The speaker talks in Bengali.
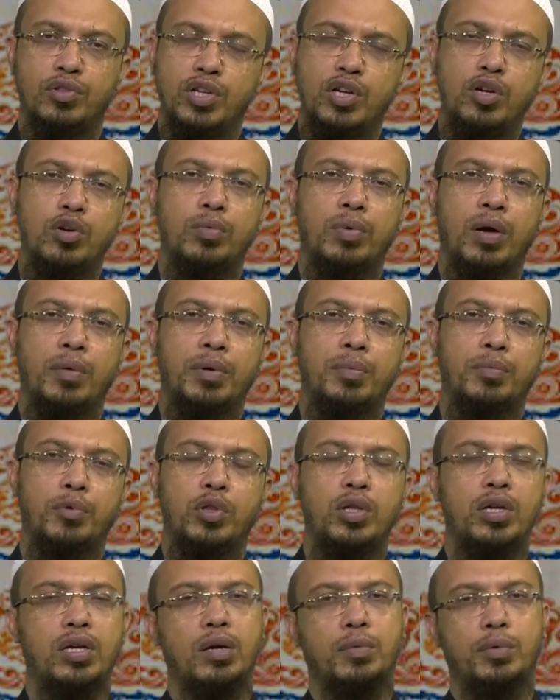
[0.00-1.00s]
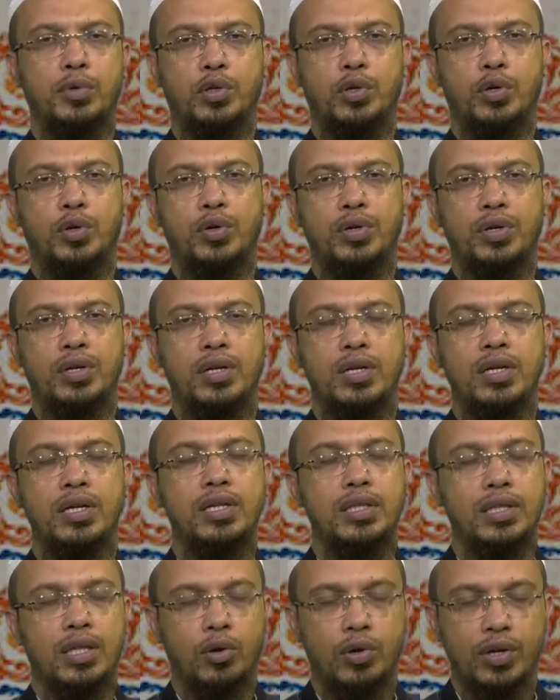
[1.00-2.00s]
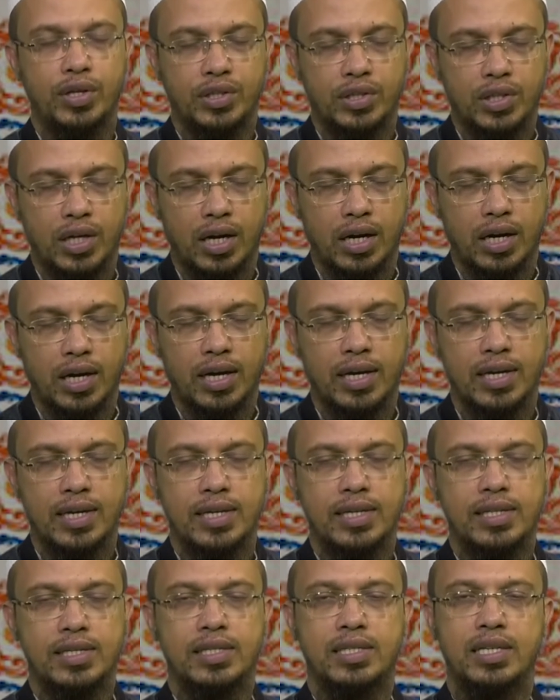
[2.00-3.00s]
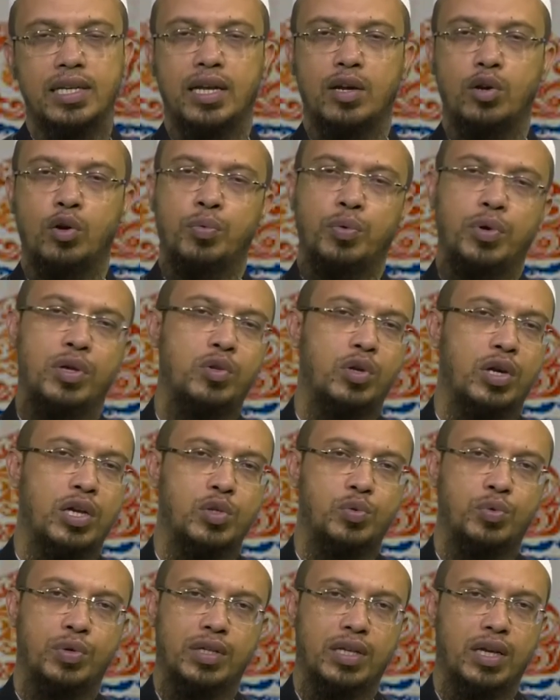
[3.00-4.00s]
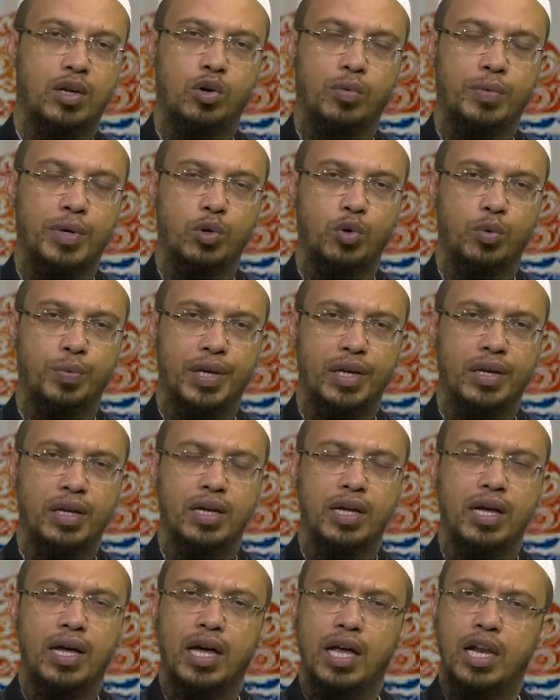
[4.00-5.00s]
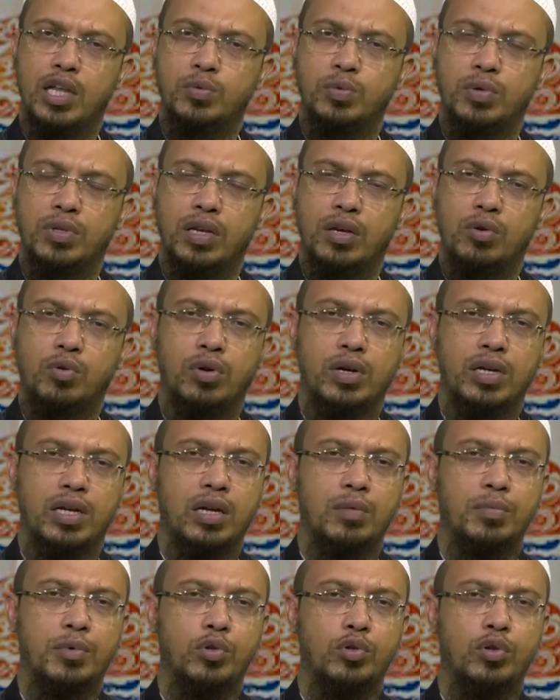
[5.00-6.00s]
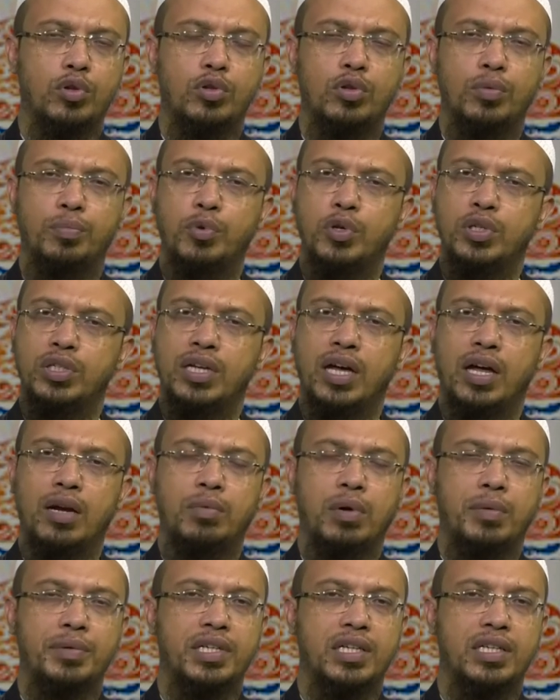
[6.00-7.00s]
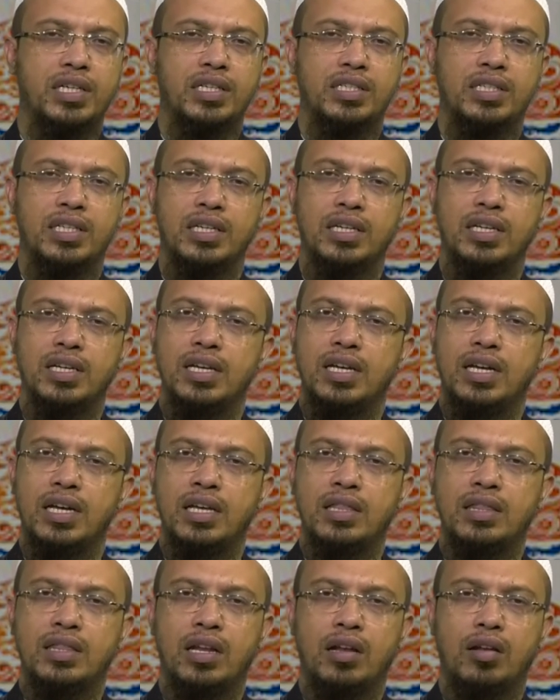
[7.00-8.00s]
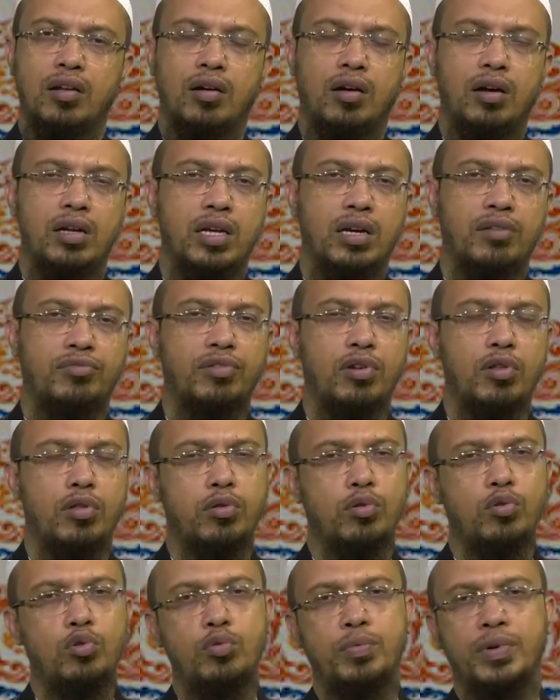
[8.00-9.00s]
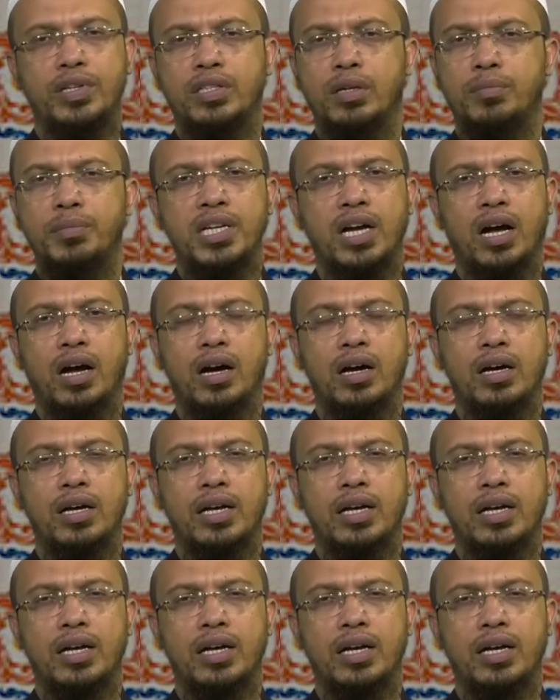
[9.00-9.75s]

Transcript: দৃঢ়ভাবে প্রতিজ্ঞাবদ্ধ হন তাহলে ইনশাআল্লাহ জেনার অপরাধ আল্লাহ সুমাতাল্লাহ ক্ষমা করবেন আল্লাহ সুমাতাল্লাহ কোরআন কারিমি অত্যন্ত পরিষ্কারভাবে জানিয়েছেন ইন্নাল্লাহ ইয়াগফির বা জামিয়া